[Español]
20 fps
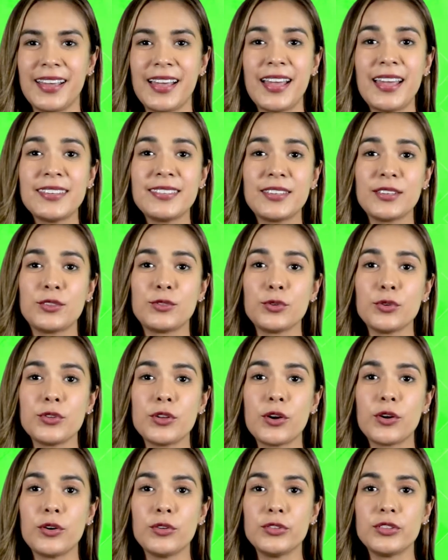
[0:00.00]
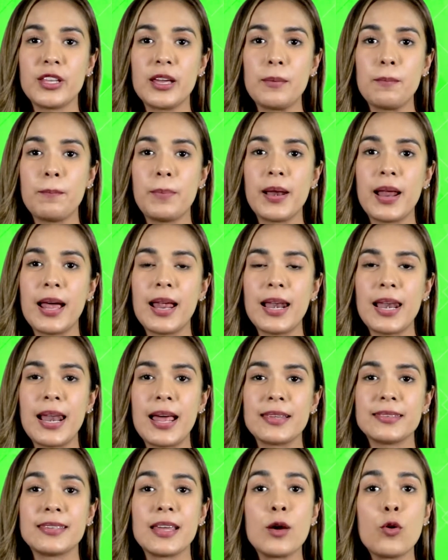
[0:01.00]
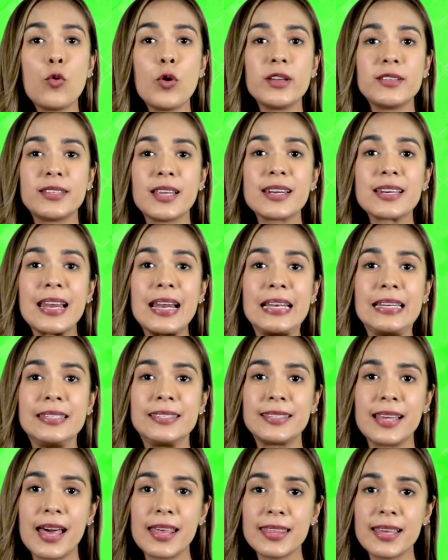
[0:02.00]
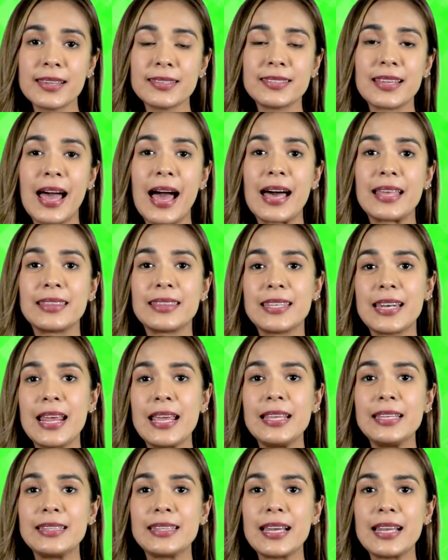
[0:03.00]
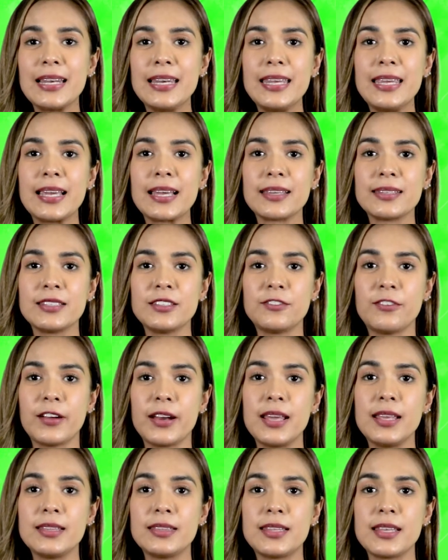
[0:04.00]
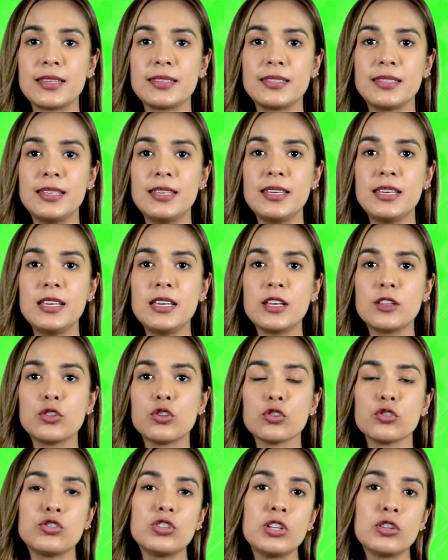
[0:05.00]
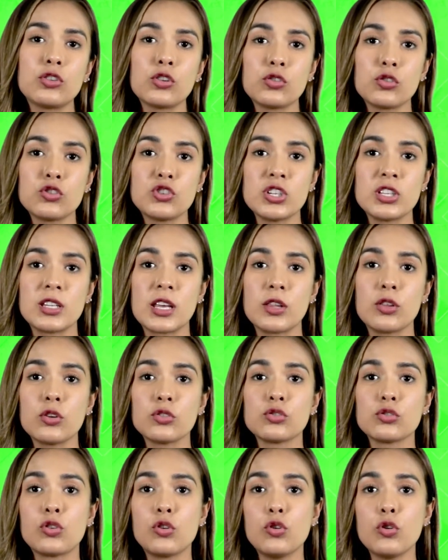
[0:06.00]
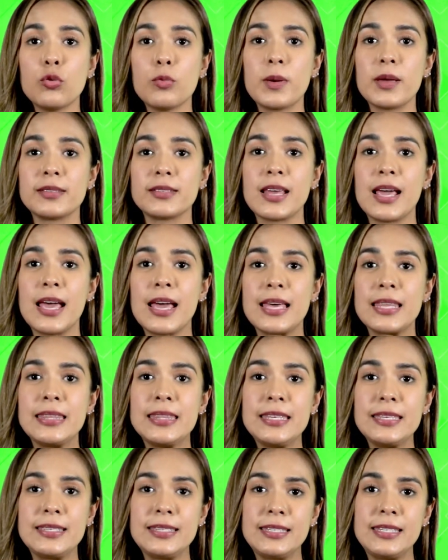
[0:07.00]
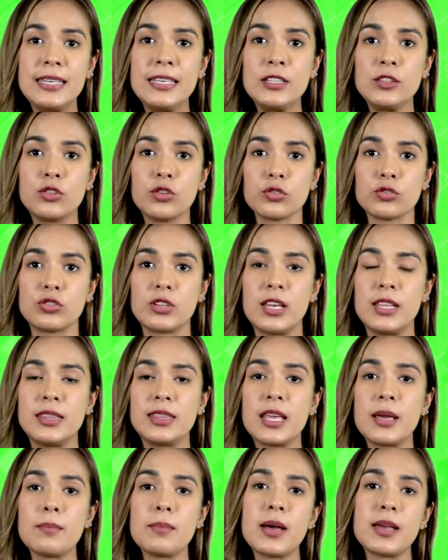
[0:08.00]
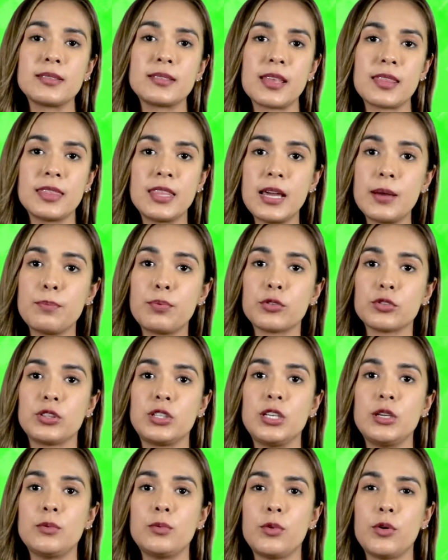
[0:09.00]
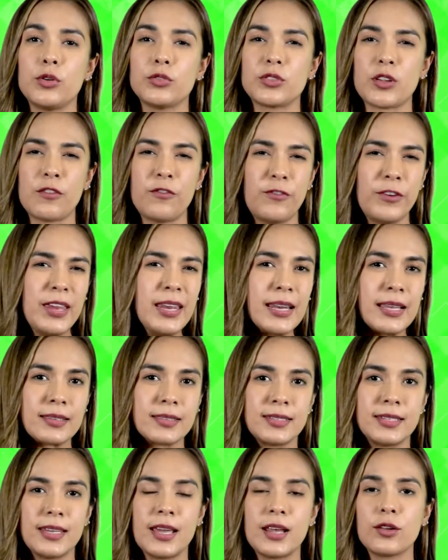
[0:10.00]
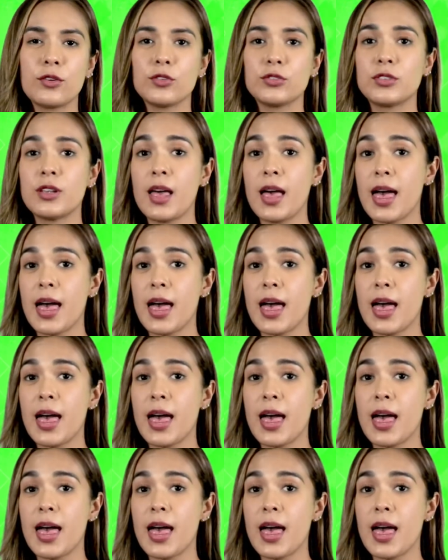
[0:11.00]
Este estudio contempla las encuestas realizadas a 30 ligas diferentes y 282 clubes distintos en temas deportivos, financieros,